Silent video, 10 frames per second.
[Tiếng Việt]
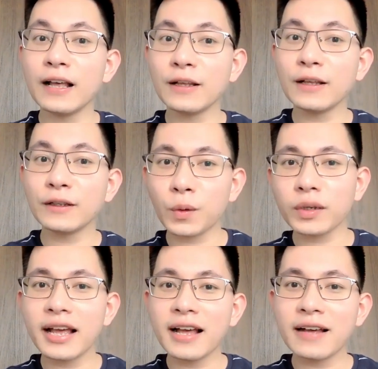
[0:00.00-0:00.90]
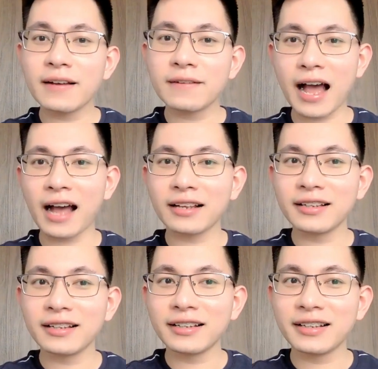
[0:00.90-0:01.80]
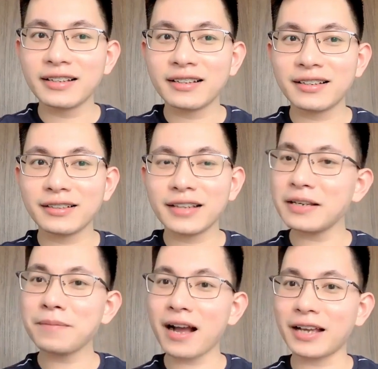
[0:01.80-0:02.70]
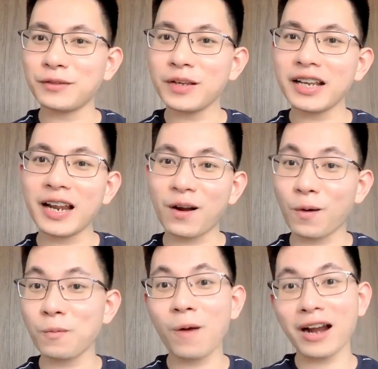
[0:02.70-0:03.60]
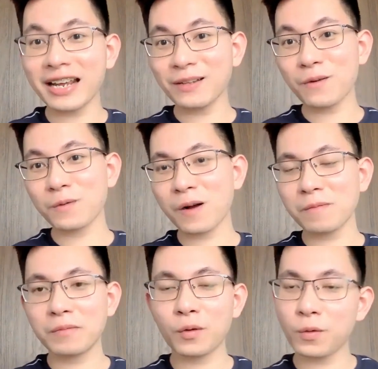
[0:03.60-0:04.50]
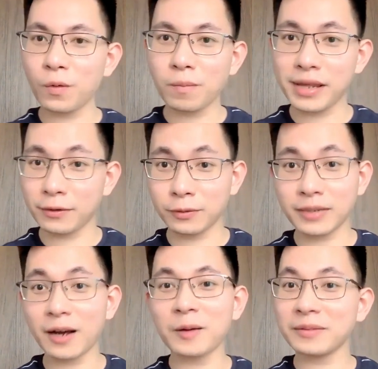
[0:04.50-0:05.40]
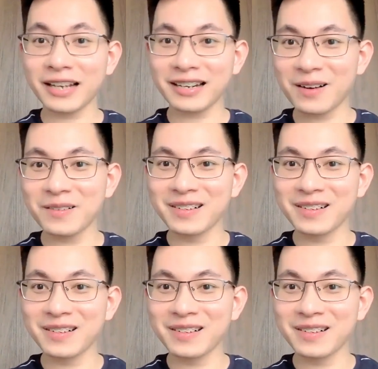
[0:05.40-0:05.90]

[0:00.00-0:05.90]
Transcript: rồi và thế nhưng mà cái suy nghĩ này nó cũng qua đi thôi đúng không cuối cùng mị của chúng ta không chết đâu